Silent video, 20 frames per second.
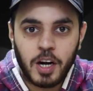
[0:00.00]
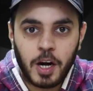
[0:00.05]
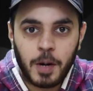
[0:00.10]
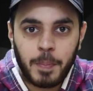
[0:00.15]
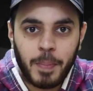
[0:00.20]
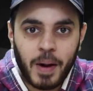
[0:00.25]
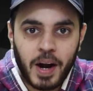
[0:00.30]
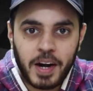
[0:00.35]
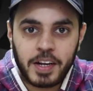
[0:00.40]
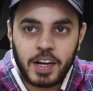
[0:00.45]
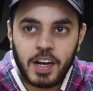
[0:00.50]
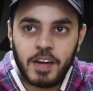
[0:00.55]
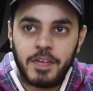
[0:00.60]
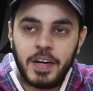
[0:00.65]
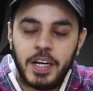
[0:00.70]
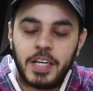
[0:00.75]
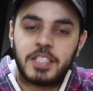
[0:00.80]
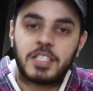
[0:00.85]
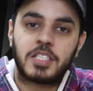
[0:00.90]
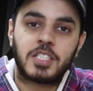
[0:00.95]
थर्ड पार्ट का
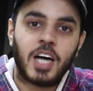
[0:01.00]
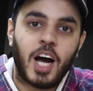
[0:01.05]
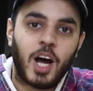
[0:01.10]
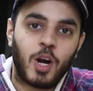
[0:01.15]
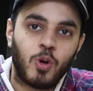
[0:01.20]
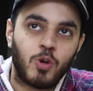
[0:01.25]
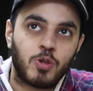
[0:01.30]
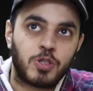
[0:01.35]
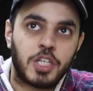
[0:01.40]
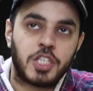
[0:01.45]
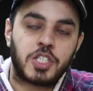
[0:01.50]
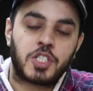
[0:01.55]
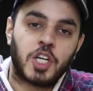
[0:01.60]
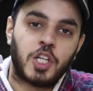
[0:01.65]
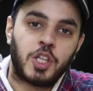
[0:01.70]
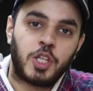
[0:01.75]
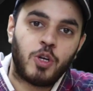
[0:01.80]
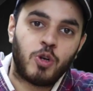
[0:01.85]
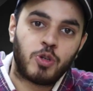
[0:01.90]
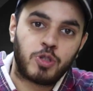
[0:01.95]
वेट सालों से
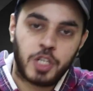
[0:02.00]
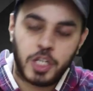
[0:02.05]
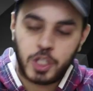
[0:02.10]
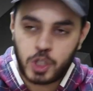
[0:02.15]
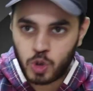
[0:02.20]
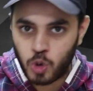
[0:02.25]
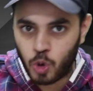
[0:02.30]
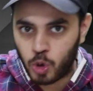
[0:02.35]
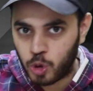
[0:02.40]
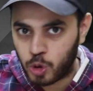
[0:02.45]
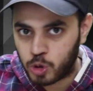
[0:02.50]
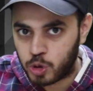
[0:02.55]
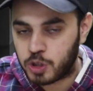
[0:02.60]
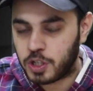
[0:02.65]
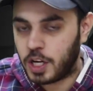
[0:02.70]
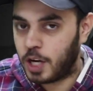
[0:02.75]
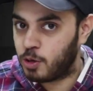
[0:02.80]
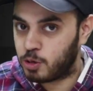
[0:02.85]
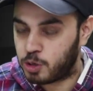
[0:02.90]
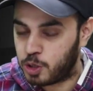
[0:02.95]
सदियों से सौ दो सौ
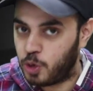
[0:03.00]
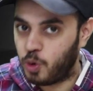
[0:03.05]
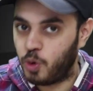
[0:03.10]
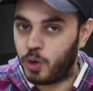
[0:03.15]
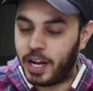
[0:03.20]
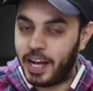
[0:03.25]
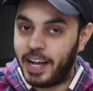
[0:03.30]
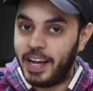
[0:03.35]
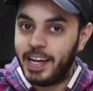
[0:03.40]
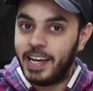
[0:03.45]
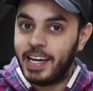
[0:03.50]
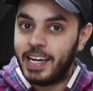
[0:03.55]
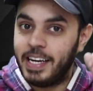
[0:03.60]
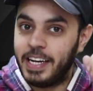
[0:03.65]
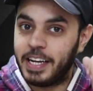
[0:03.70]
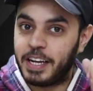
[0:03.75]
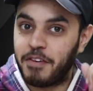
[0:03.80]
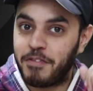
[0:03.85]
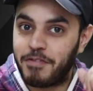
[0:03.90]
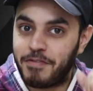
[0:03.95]
सालों से हो रहा है
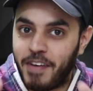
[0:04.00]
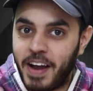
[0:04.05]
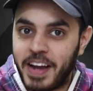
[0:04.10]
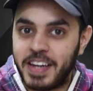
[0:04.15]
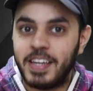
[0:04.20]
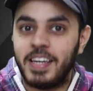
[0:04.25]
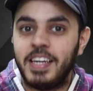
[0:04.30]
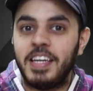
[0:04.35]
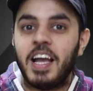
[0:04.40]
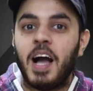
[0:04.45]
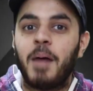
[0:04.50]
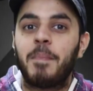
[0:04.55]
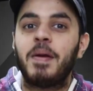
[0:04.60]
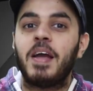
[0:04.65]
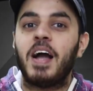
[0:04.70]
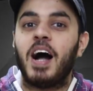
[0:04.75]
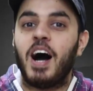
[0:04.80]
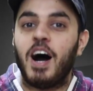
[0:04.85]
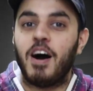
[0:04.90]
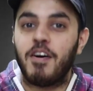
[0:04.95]
लेकिन फाइनली यहाँ
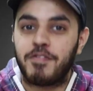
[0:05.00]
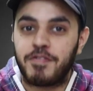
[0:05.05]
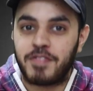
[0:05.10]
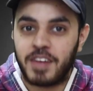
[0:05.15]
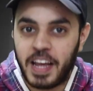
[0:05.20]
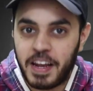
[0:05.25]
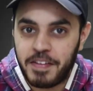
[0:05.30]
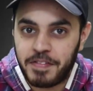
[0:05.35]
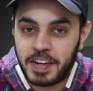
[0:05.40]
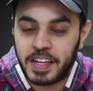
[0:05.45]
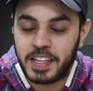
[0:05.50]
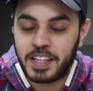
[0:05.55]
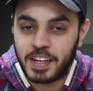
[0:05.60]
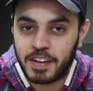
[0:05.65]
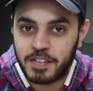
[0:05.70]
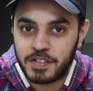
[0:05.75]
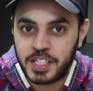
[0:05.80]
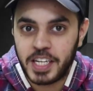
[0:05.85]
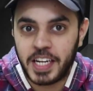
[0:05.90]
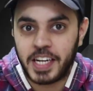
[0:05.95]
पे हाफ लाइफ की
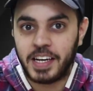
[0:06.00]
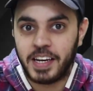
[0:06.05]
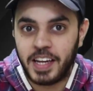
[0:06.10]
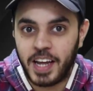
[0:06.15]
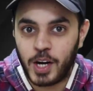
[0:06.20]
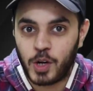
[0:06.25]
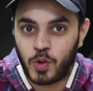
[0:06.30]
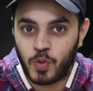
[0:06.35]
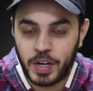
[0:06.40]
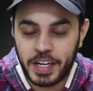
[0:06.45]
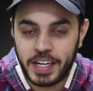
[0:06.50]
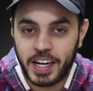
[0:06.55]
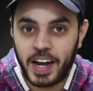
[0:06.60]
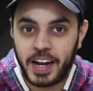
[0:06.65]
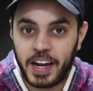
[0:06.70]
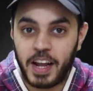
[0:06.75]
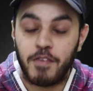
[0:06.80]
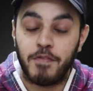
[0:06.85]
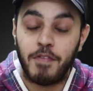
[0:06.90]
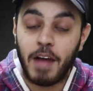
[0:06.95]
तरफ से एक नया ट्वीट आ
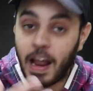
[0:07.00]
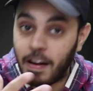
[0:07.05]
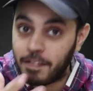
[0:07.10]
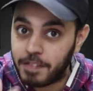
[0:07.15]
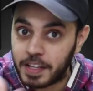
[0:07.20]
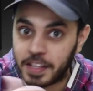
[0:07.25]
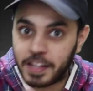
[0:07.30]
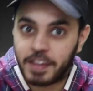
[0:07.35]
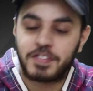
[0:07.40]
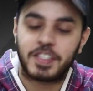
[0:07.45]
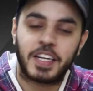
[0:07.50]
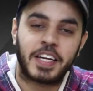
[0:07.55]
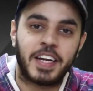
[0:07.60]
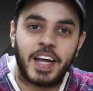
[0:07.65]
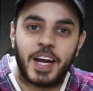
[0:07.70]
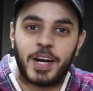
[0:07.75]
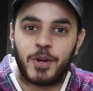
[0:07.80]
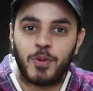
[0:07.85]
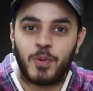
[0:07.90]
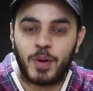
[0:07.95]
गया वेल्व की तरफ से एक
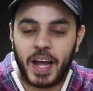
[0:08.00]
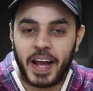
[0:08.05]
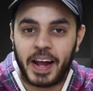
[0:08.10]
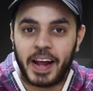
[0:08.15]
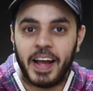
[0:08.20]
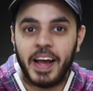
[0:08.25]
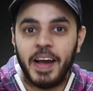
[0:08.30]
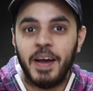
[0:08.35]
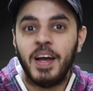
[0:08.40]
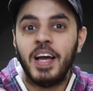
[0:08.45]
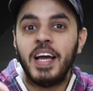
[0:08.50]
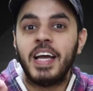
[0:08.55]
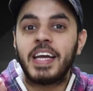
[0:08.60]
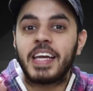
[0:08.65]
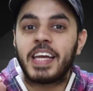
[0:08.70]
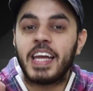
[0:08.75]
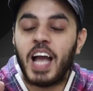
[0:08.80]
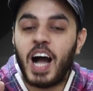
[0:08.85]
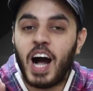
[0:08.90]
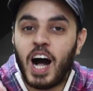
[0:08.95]
नया ट्वीट आ गया
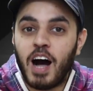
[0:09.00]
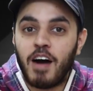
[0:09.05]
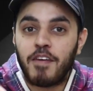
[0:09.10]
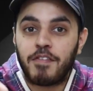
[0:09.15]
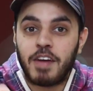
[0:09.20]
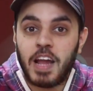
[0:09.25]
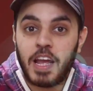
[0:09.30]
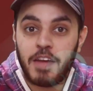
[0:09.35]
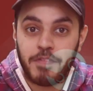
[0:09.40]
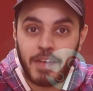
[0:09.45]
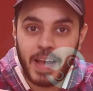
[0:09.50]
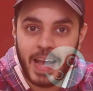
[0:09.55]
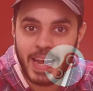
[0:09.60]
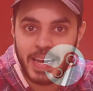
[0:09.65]
कि हाफ लाइफ